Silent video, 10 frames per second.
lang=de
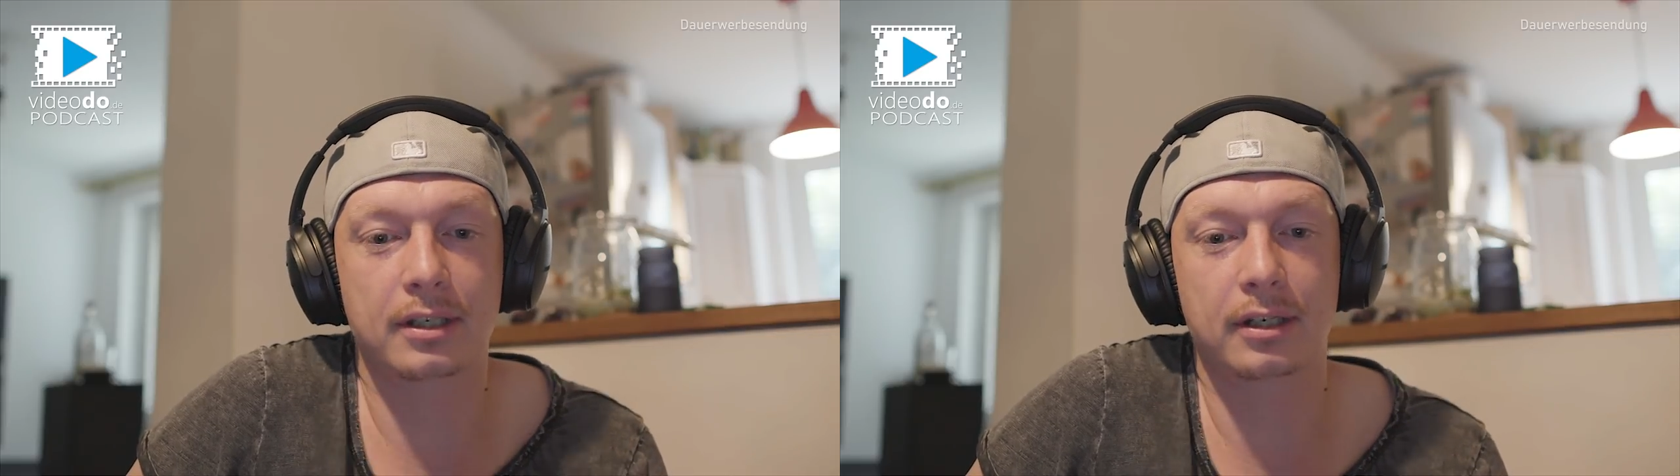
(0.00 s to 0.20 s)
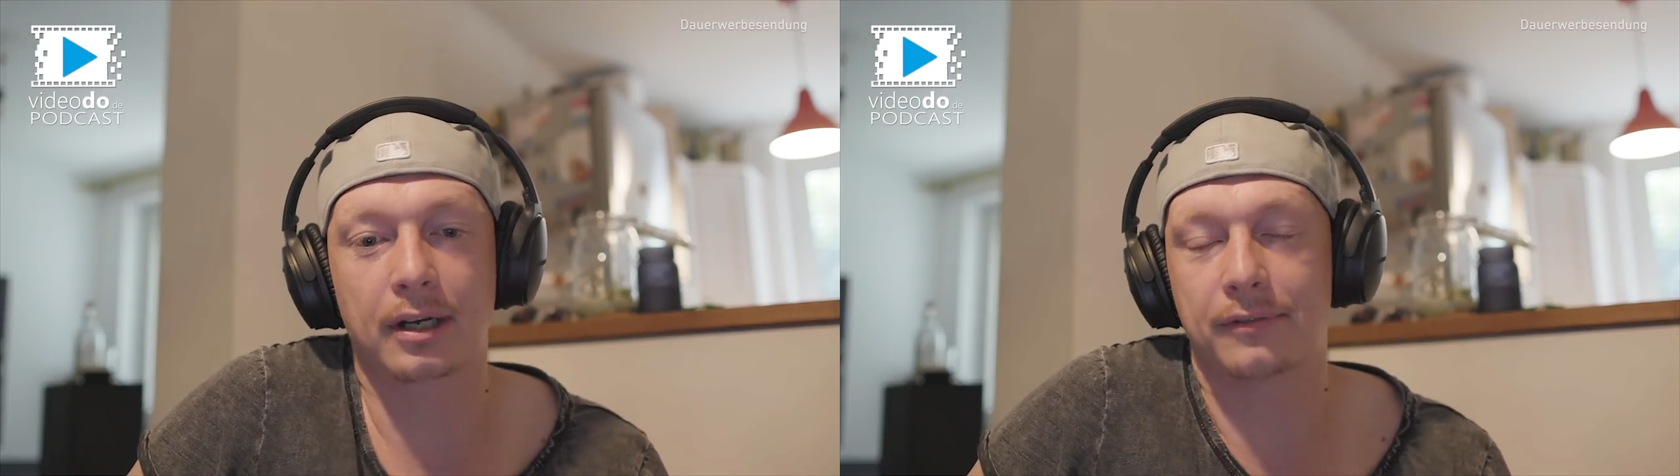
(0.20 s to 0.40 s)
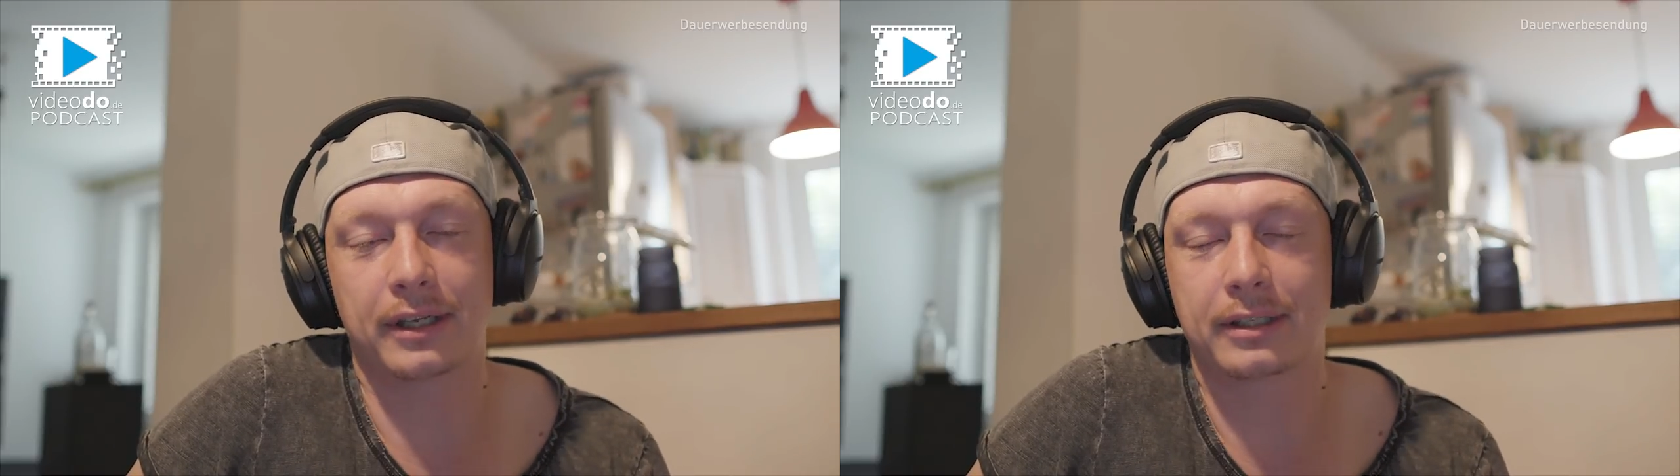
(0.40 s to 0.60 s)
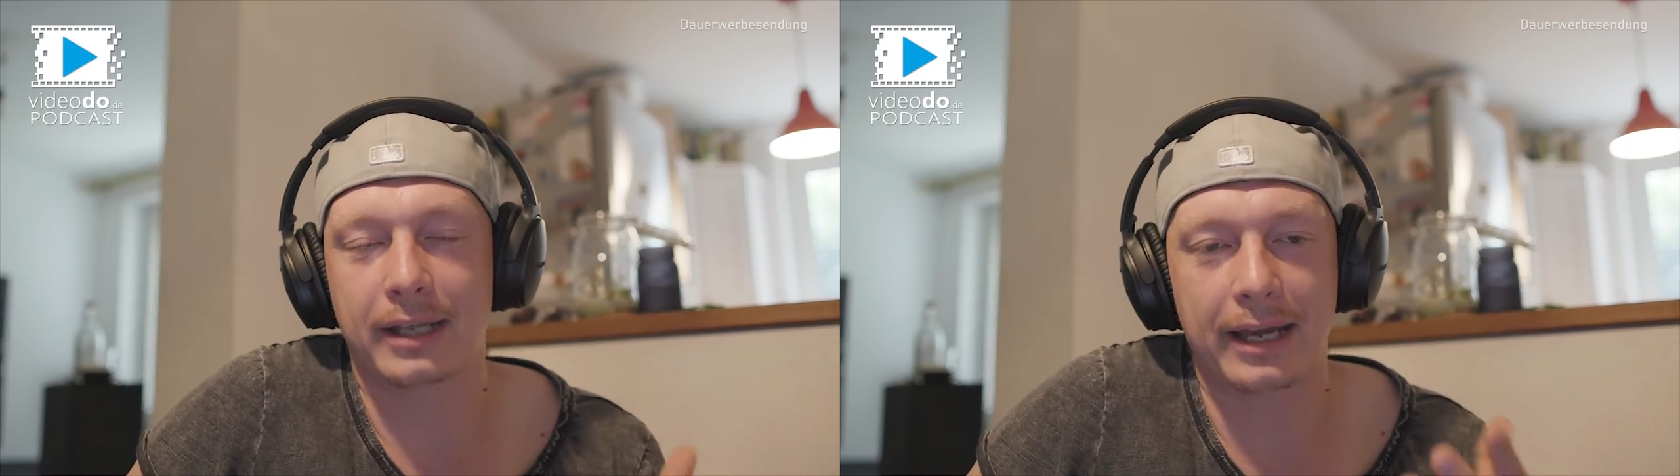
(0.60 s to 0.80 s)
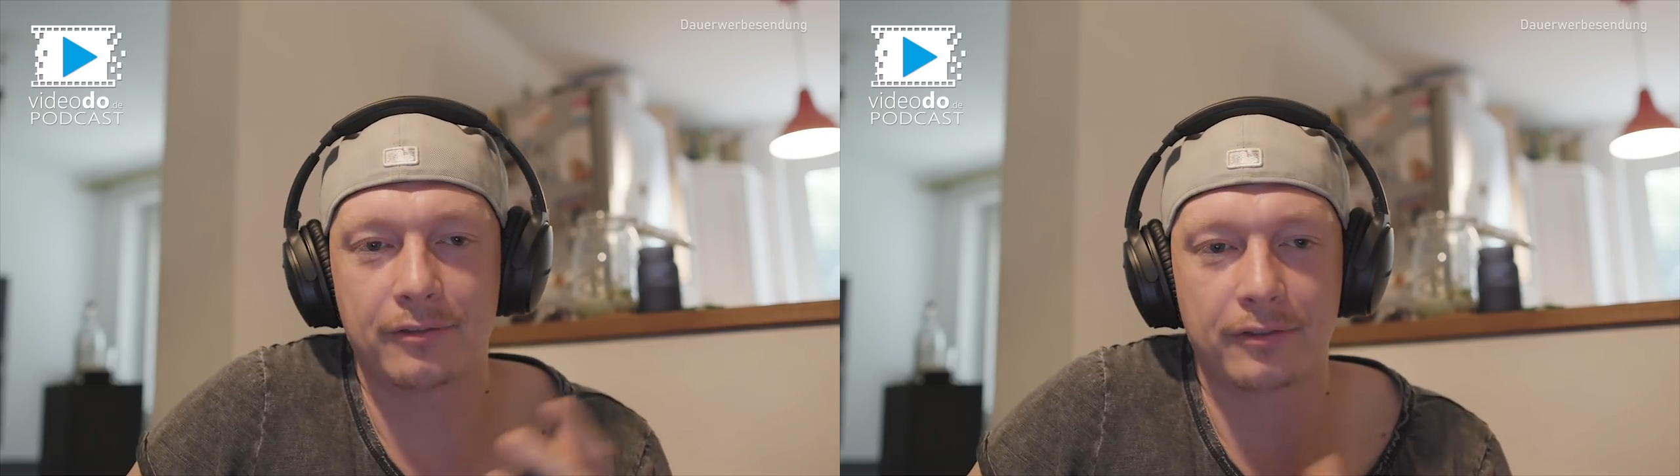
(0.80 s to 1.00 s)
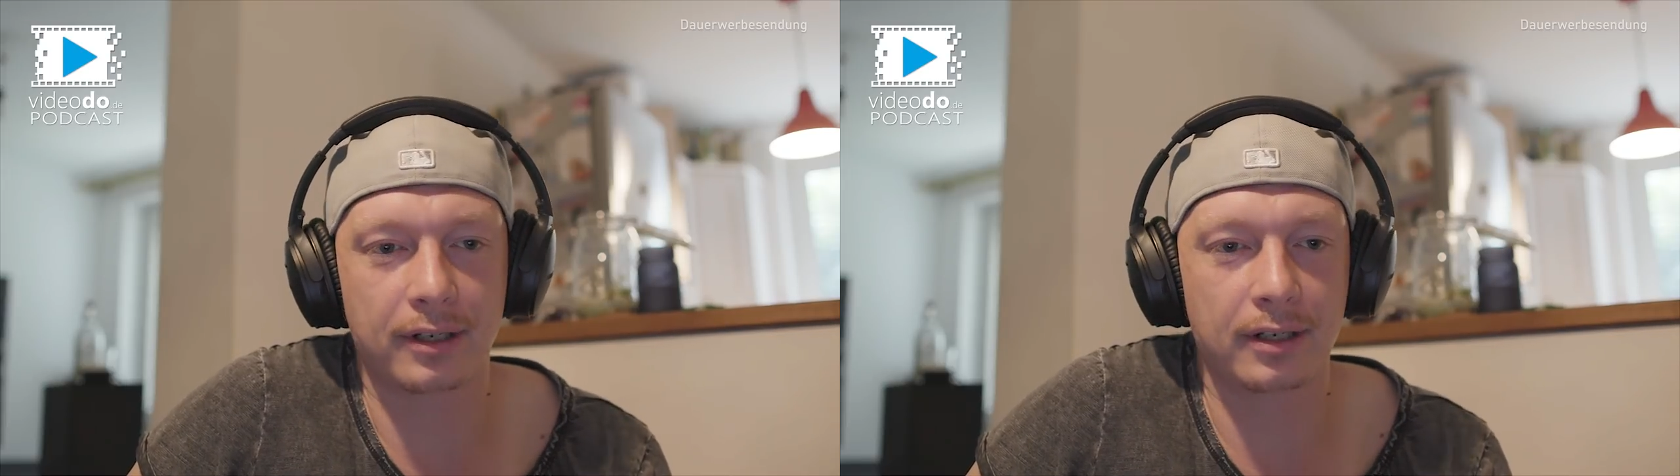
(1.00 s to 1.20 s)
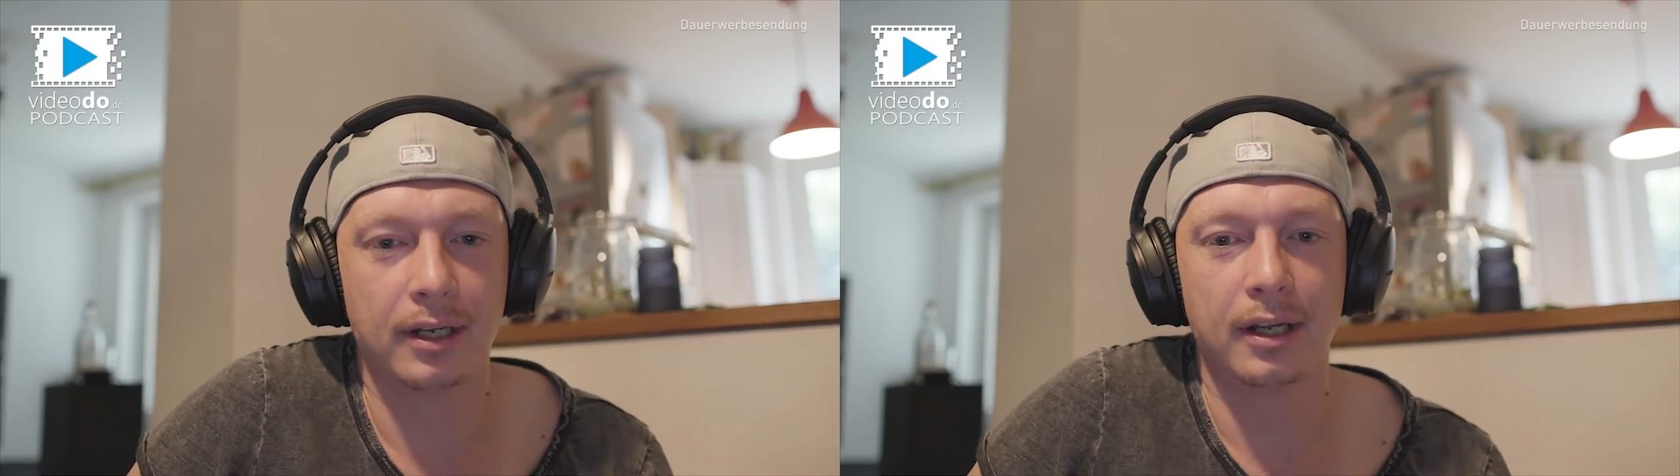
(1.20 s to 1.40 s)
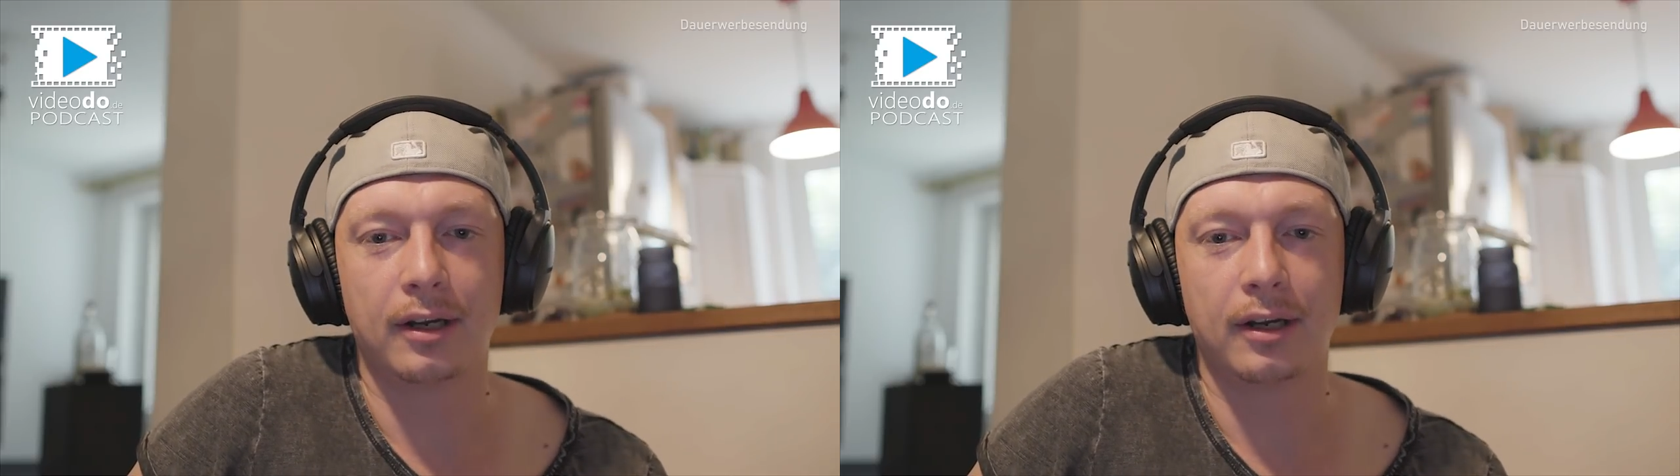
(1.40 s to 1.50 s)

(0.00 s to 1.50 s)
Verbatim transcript: sage, wir hatten einen Fall,